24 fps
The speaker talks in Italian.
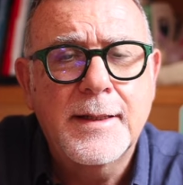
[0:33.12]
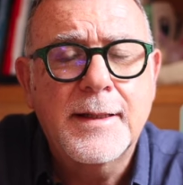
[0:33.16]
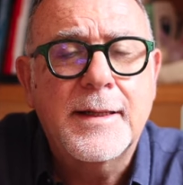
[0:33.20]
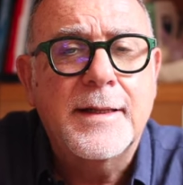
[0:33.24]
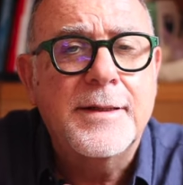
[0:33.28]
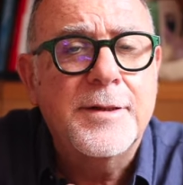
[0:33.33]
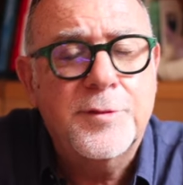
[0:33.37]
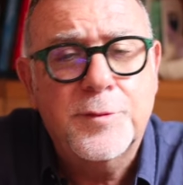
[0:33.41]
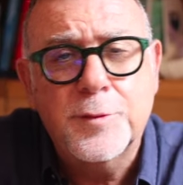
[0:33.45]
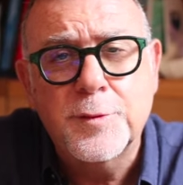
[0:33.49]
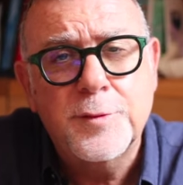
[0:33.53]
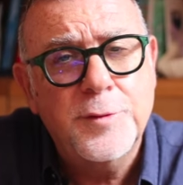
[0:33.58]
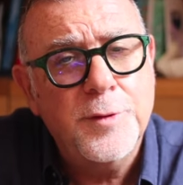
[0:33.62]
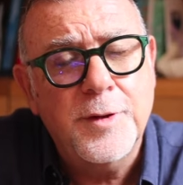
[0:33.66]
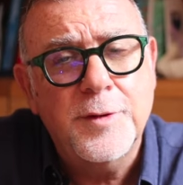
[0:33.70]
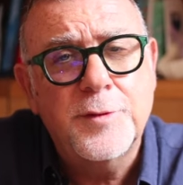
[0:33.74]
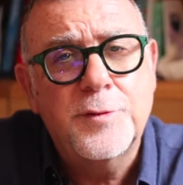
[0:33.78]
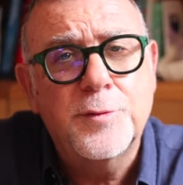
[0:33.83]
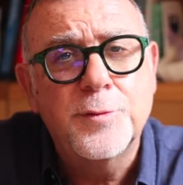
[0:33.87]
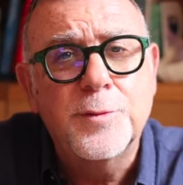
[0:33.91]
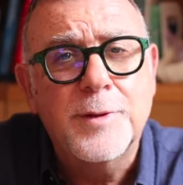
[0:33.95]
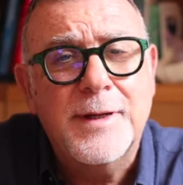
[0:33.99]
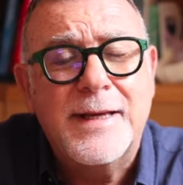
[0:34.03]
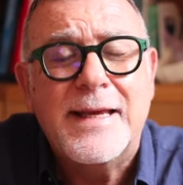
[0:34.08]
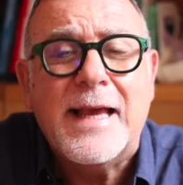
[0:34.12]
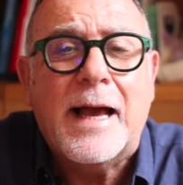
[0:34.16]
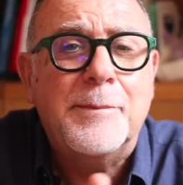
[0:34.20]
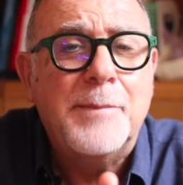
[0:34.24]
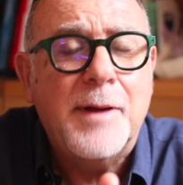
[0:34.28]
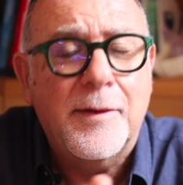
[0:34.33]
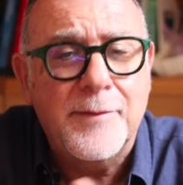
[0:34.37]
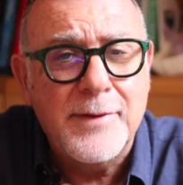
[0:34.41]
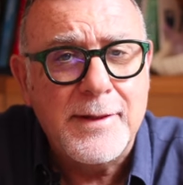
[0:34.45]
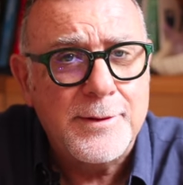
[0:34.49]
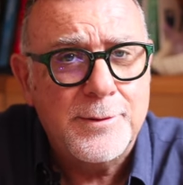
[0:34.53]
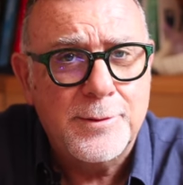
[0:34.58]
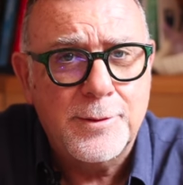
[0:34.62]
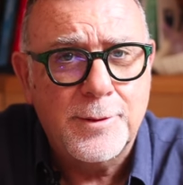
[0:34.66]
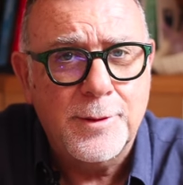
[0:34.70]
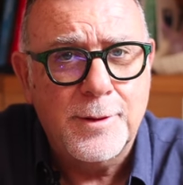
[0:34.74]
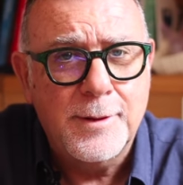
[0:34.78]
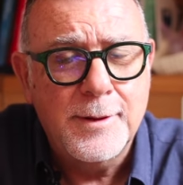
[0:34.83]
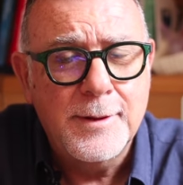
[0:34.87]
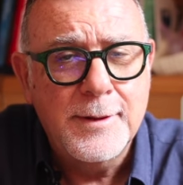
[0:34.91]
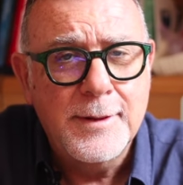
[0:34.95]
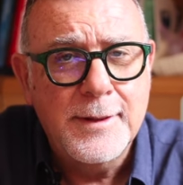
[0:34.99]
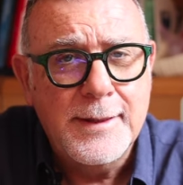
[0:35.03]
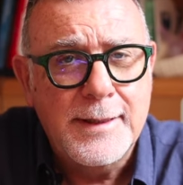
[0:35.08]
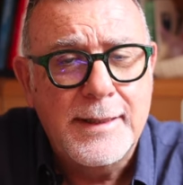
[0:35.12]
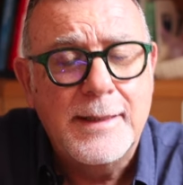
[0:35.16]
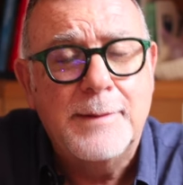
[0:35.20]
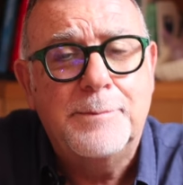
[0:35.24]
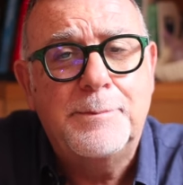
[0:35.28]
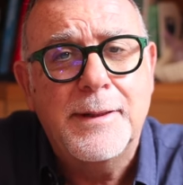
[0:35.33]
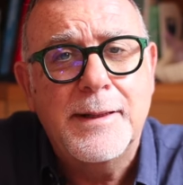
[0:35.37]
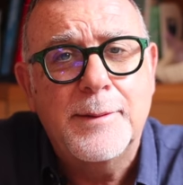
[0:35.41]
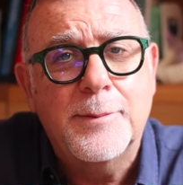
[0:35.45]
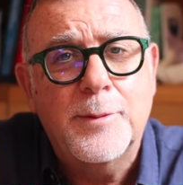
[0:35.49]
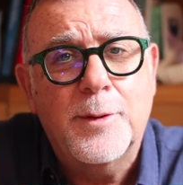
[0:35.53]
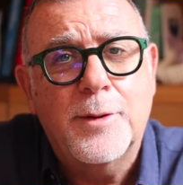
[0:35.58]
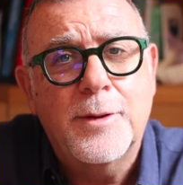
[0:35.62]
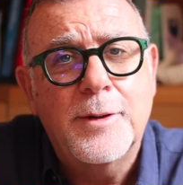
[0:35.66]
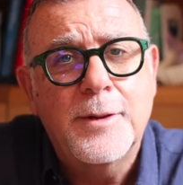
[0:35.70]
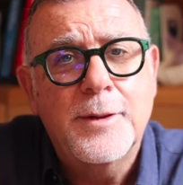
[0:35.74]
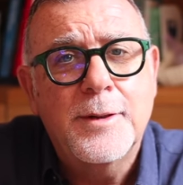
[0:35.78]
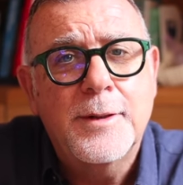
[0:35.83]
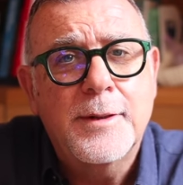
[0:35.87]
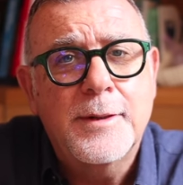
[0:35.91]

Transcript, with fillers: La discussione su chi abbia vinto il primo